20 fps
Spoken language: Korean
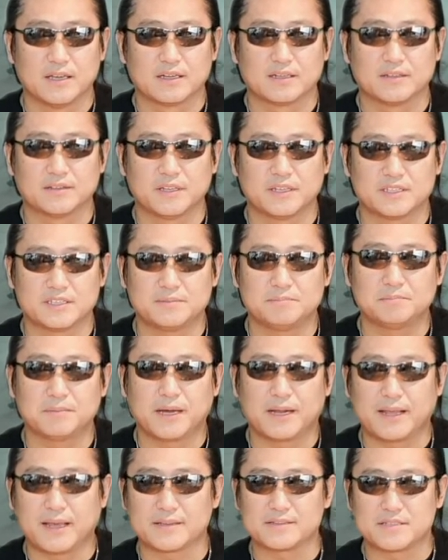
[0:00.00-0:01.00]
근데
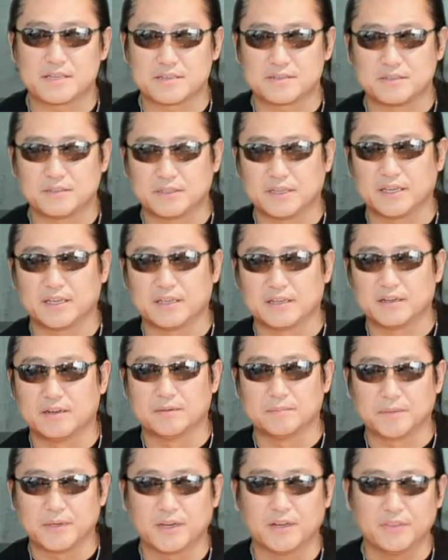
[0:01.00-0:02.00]
신발 액세서리
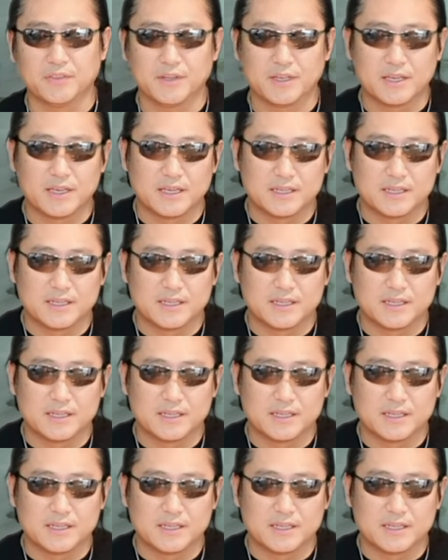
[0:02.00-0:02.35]
이러면